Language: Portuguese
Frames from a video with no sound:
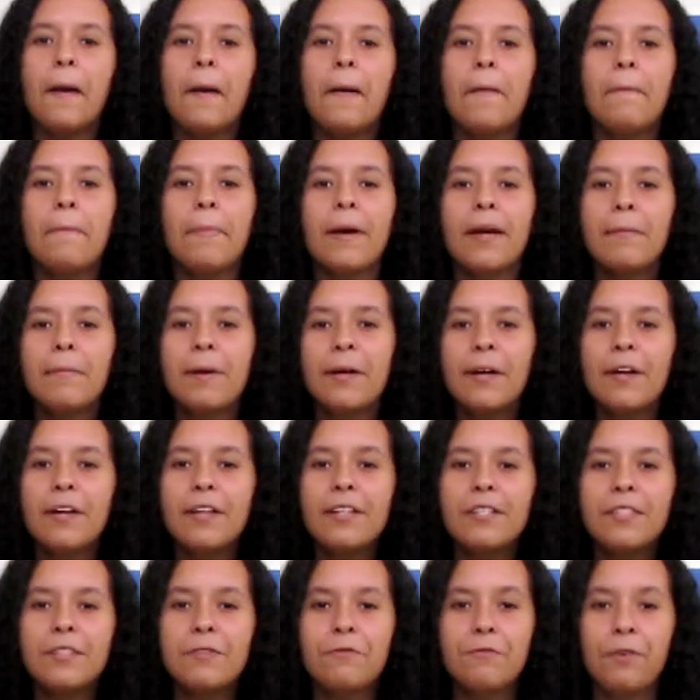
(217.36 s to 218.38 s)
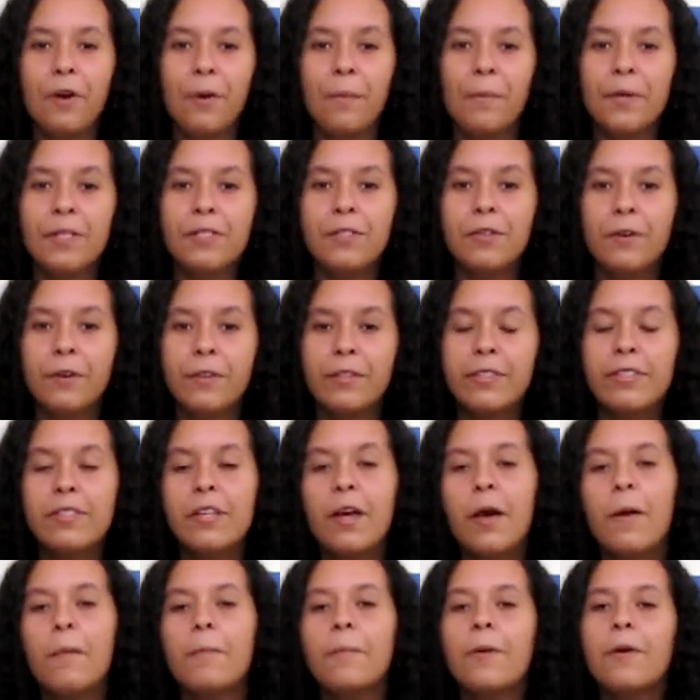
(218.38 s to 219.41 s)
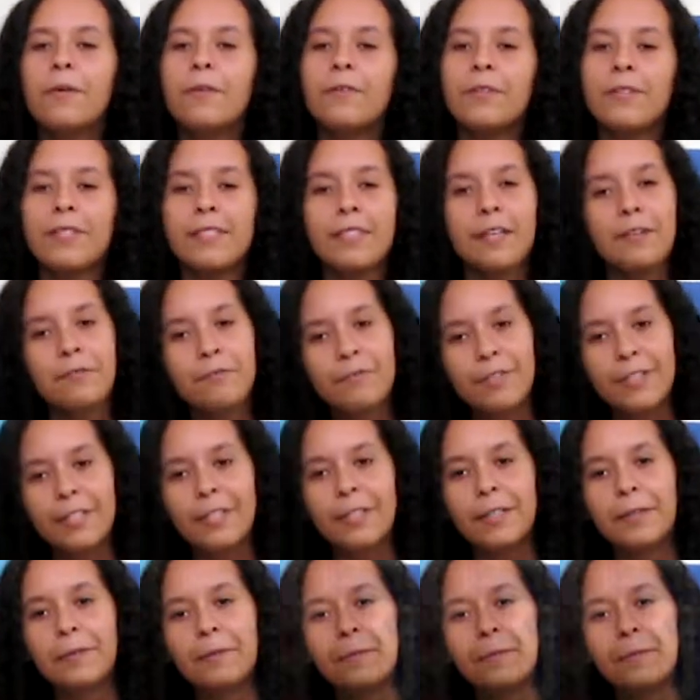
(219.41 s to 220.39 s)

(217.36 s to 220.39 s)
Para maiores informações, procure Safira.